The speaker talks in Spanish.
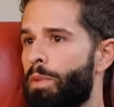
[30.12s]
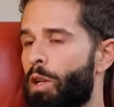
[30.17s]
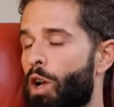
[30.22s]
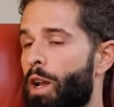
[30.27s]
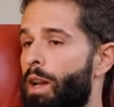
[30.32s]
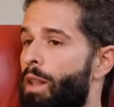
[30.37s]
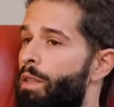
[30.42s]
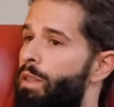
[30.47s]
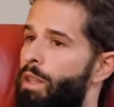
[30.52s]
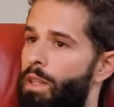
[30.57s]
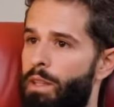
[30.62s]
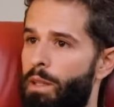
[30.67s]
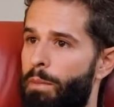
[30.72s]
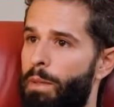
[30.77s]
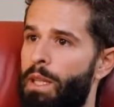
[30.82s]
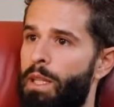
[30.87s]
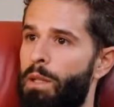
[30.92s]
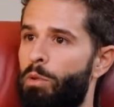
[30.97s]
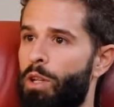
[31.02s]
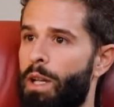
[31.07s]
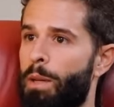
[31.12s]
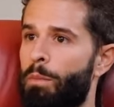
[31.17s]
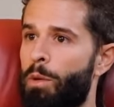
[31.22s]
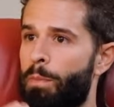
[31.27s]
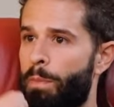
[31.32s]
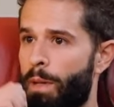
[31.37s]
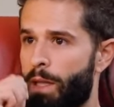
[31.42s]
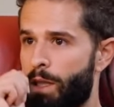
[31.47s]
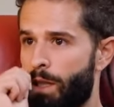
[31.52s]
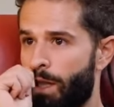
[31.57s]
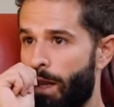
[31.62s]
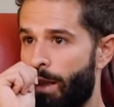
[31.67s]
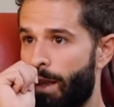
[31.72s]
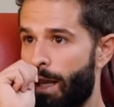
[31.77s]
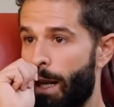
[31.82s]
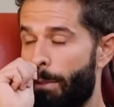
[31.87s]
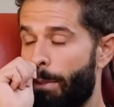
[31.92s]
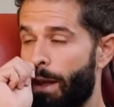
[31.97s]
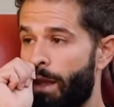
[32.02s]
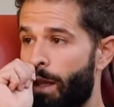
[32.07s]
pero es recientemente, porque hemos desde
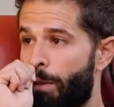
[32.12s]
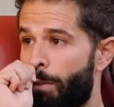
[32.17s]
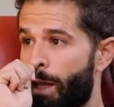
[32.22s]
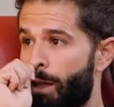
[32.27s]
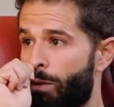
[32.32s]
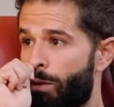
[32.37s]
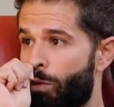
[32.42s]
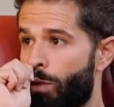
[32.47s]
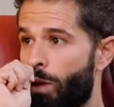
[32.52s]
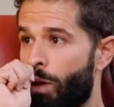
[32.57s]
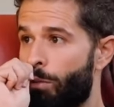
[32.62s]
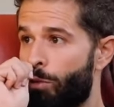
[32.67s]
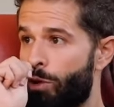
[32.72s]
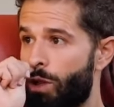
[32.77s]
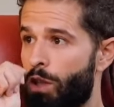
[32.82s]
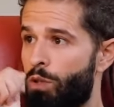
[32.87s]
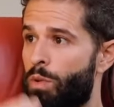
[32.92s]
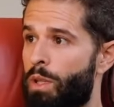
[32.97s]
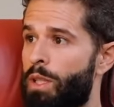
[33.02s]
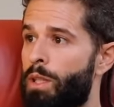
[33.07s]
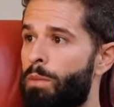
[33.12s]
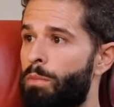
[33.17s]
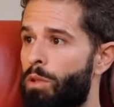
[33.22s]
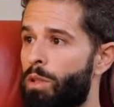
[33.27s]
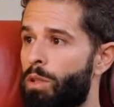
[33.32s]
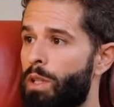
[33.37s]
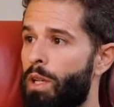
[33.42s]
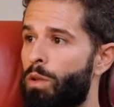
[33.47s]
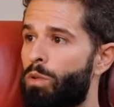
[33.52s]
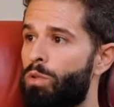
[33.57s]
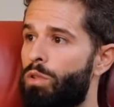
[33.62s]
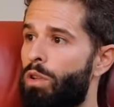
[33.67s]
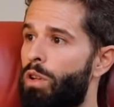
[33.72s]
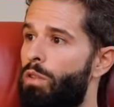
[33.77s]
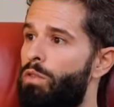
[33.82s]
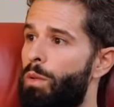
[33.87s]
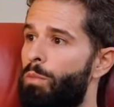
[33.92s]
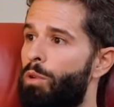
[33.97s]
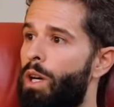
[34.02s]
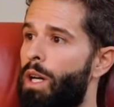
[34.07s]
la pandemia tuvimos mucha suerte porque justo
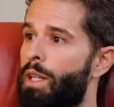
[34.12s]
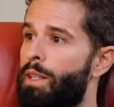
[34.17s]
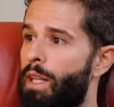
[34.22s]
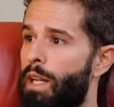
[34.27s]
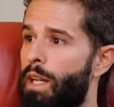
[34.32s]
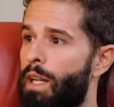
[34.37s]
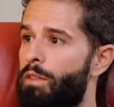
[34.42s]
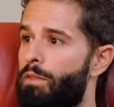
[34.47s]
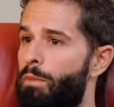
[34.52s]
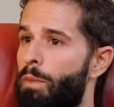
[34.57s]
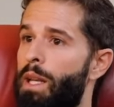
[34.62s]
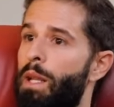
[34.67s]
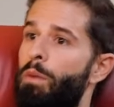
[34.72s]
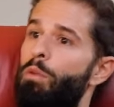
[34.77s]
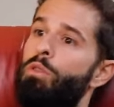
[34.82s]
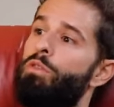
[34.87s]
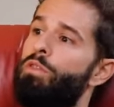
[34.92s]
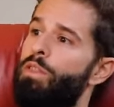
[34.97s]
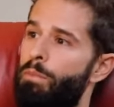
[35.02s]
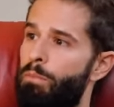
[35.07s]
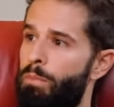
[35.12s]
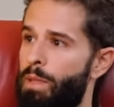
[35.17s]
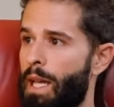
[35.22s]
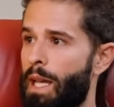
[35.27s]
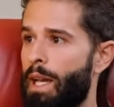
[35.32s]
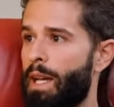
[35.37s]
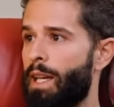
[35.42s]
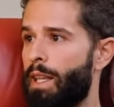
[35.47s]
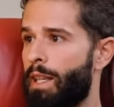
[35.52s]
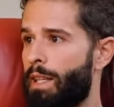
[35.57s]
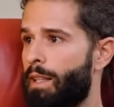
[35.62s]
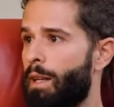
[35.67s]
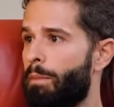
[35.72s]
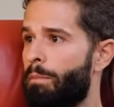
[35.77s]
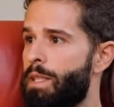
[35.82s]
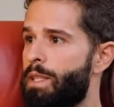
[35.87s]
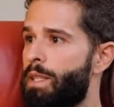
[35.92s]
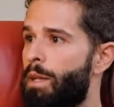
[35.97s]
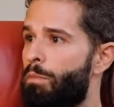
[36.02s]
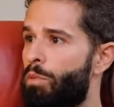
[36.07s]
nos fuimos a Tenerife. Veníamos de un viaje de tres
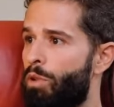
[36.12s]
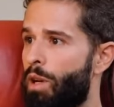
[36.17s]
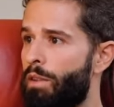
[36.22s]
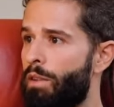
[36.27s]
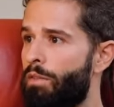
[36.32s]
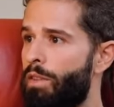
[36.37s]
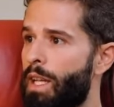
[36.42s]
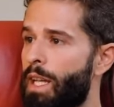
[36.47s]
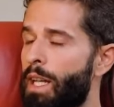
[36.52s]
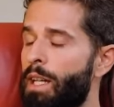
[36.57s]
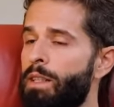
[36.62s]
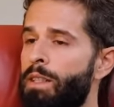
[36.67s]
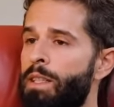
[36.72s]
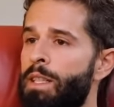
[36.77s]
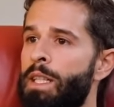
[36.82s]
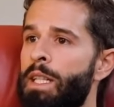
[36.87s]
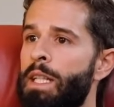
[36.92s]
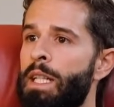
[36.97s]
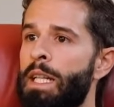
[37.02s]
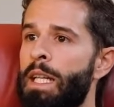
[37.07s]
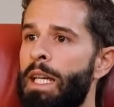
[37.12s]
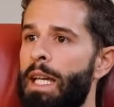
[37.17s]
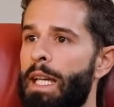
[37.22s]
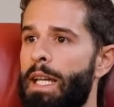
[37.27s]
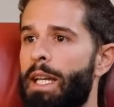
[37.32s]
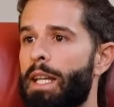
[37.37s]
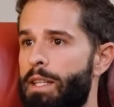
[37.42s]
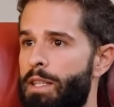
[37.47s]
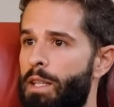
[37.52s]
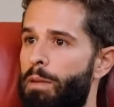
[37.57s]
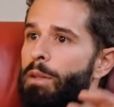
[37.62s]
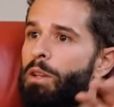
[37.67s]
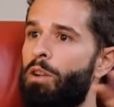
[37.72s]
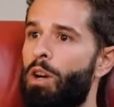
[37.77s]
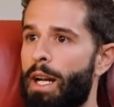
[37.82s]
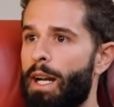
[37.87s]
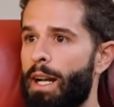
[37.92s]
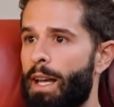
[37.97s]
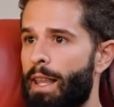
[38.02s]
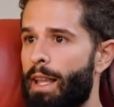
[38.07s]
meses por África. Cris se vino
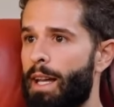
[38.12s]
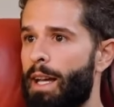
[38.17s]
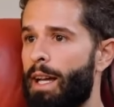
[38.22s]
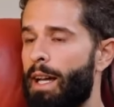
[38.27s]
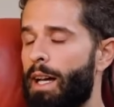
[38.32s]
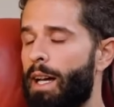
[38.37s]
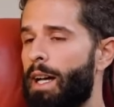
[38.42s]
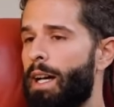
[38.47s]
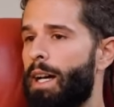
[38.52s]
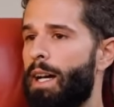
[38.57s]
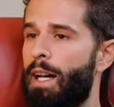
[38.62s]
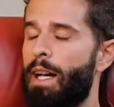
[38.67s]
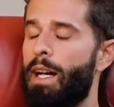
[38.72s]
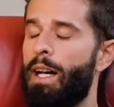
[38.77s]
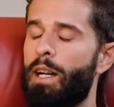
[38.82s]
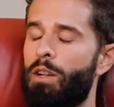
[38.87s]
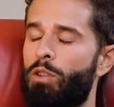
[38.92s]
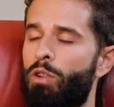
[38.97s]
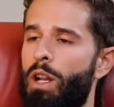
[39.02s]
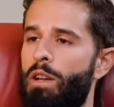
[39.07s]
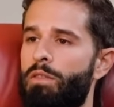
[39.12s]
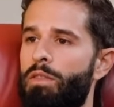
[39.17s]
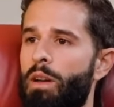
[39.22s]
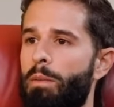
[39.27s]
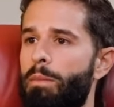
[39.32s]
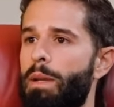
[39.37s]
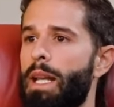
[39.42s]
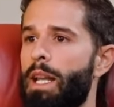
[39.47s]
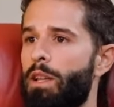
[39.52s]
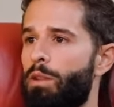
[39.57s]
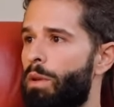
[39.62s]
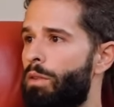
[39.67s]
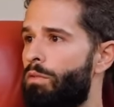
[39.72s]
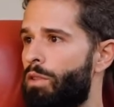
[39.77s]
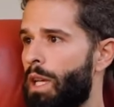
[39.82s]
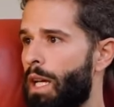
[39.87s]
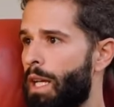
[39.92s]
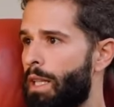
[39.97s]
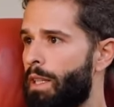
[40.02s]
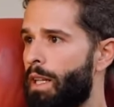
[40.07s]
a Granada con la familia, yo me
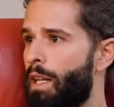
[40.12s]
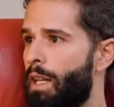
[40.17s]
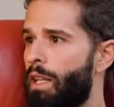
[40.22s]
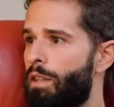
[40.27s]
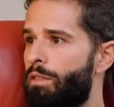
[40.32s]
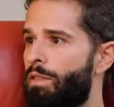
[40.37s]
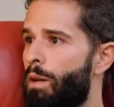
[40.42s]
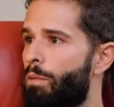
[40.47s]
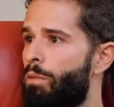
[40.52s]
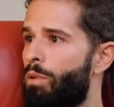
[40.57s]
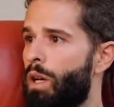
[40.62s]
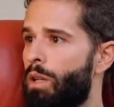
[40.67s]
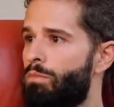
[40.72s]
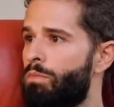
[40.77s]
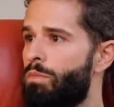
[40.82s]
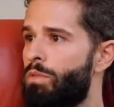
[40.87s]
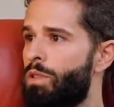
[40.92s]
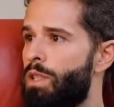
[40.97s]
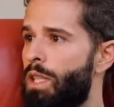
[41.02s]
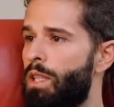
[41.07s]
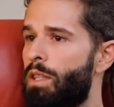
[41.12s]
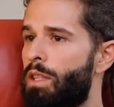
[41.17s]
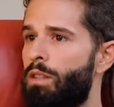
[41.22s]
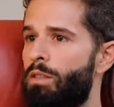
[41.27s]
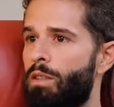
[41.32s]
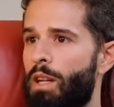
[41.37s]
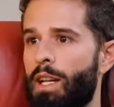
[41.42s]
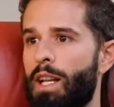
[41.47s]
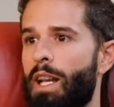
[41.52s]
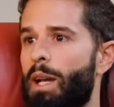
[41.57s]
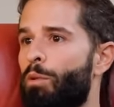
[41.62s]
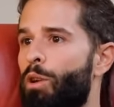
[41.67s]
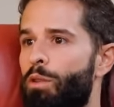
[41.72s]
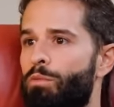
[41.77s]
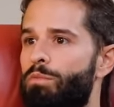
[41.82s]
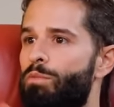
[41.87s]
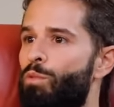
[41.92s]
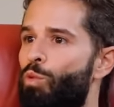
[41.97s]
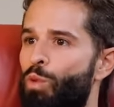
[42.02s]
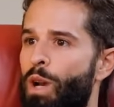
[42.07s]
fui a Tenerife a buscar un sitio, alquilamos ahí
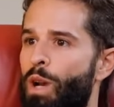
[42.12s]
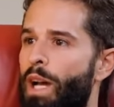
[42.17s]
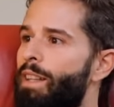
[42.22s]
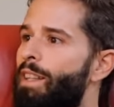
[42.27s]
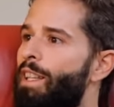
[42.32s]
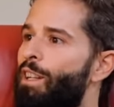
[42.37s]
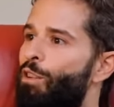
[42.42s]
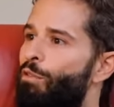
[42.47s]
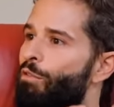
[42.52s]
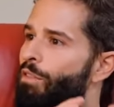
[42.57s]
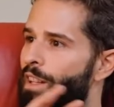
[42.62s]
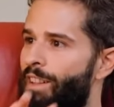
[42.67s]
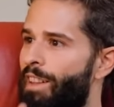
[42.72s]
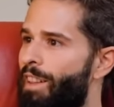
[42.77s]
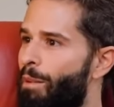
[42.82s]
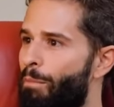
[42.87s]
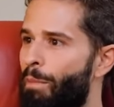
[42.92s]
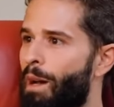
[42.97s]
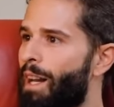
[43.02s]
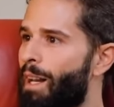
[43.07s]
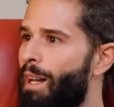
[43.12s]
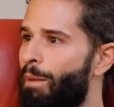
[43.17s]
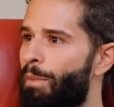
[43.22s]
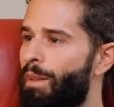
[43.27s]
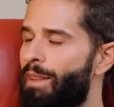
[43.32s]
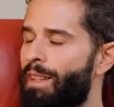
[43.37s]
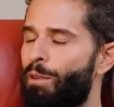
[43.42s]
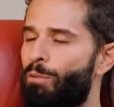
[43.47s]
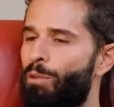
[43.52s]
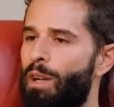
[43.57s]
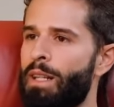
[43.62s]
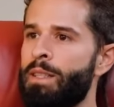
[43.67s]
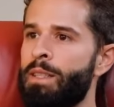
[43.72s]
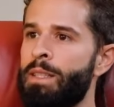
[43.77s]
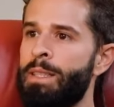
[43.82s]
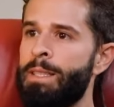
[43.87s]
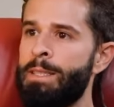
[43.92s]
un, ático enfrente del mar espectacular.